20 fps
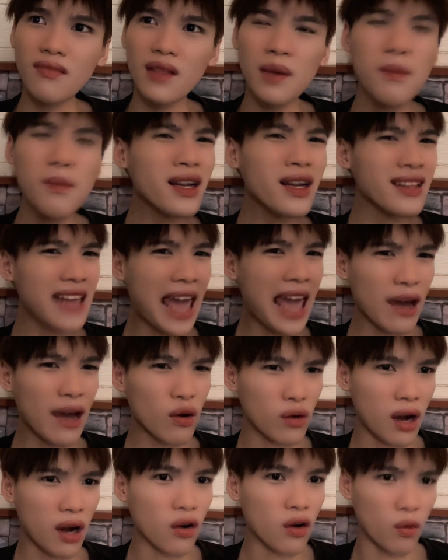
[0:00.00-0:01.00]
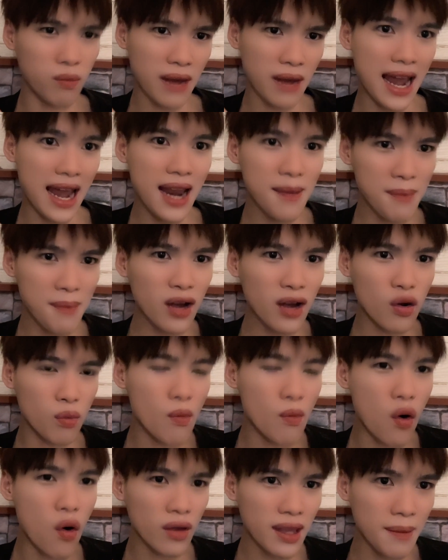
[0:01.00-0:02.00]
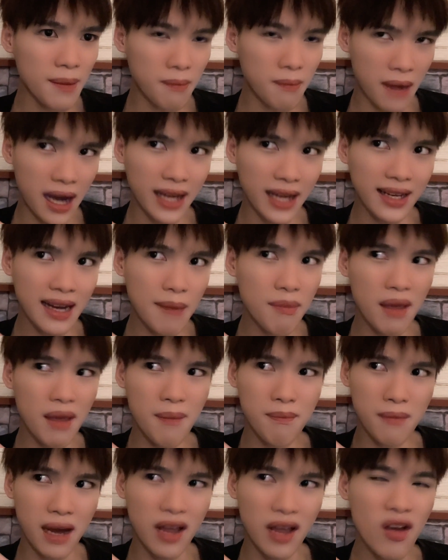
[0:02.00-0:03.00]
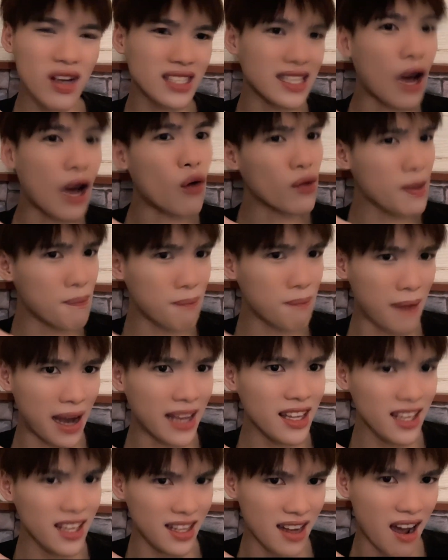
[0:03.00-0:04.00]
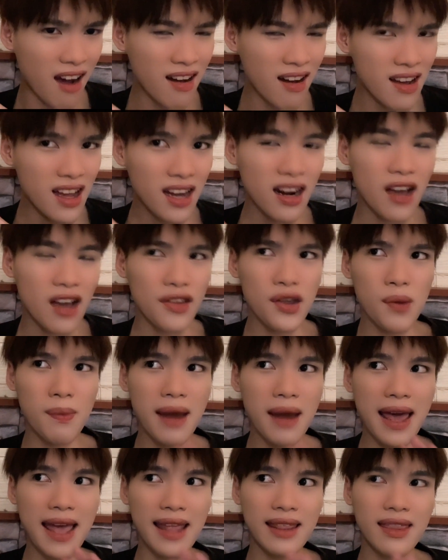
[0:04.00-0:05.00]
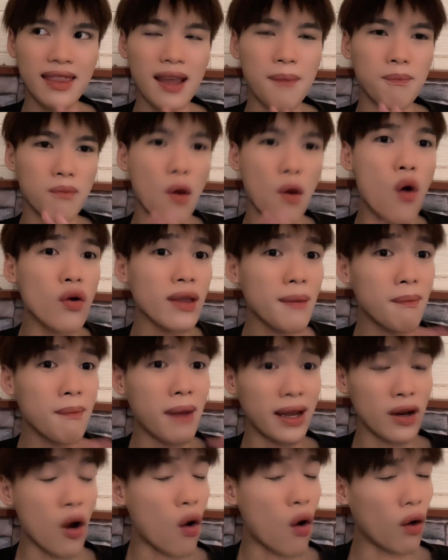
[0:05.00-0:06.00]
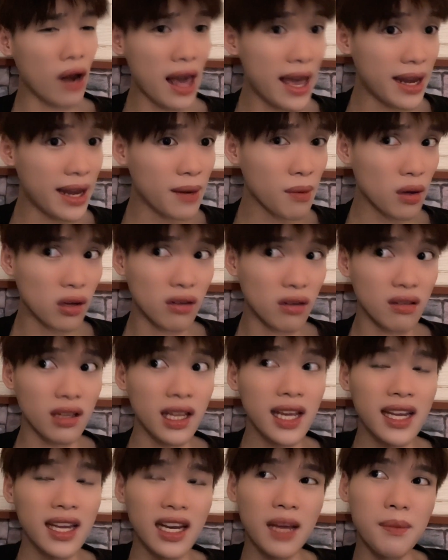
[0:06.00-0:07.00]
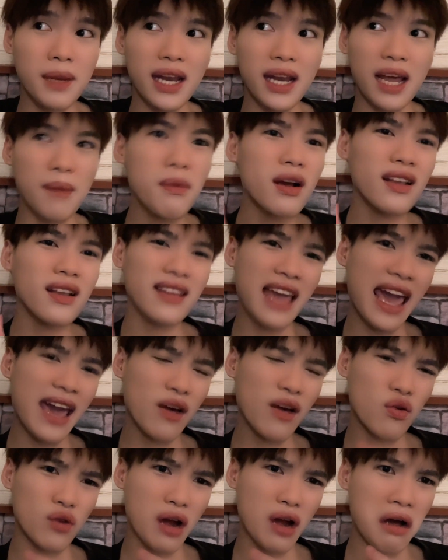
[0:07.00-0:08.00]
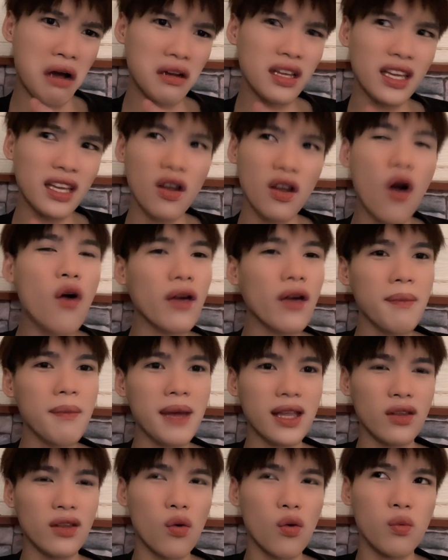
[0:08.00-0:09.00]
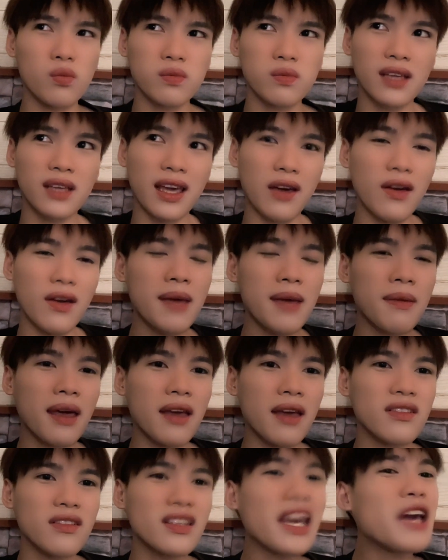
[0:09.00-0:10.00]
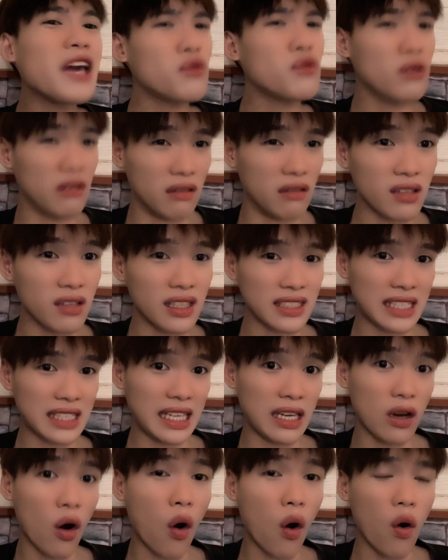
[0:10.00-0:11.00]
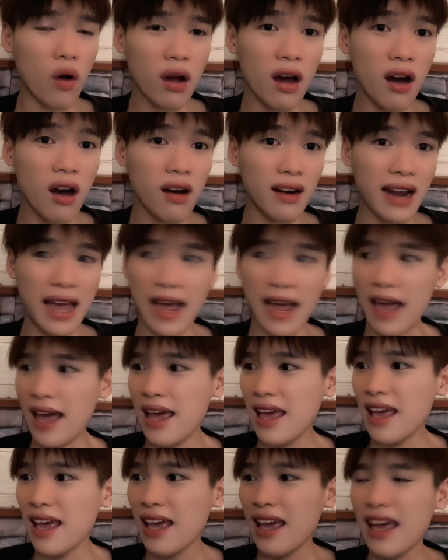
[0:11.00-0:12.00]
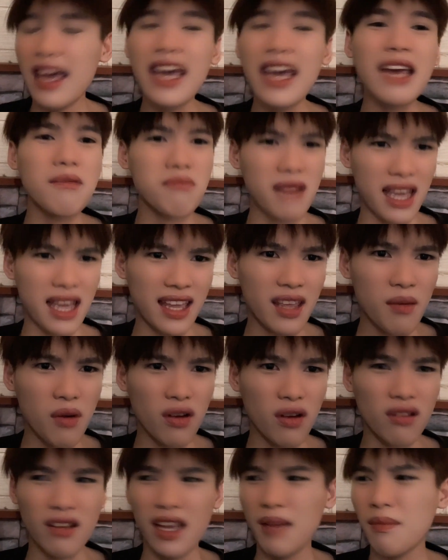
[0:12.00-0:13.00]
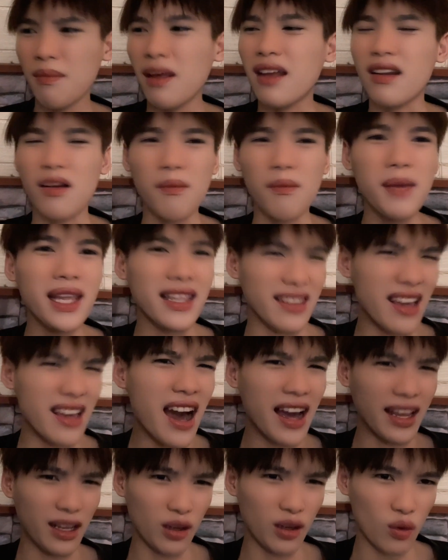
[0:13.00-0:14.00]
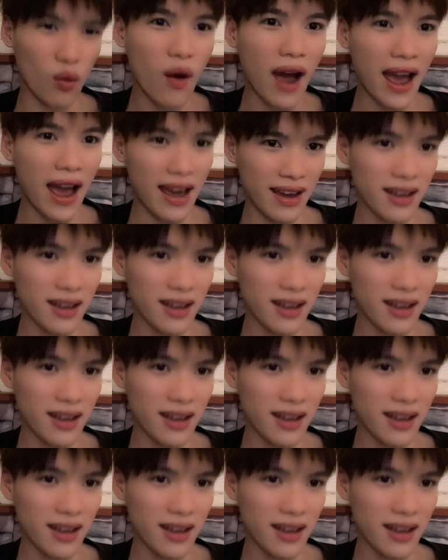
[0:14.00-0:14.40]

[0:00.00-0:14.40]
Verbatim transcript: mức giá của nó cũng khá là mắc cũng 400 mấy 500 mấy hoặc 600 mấy gì đó nói chung là tầm 400 mấy độ lên đó mọi người thì mình thấy mức giá của nó thì thôi các bạn dùng kiểu em kiểu, yêu dưỡng là sẽ ổn hơn là em này nha mọi người em này nó bị dày quá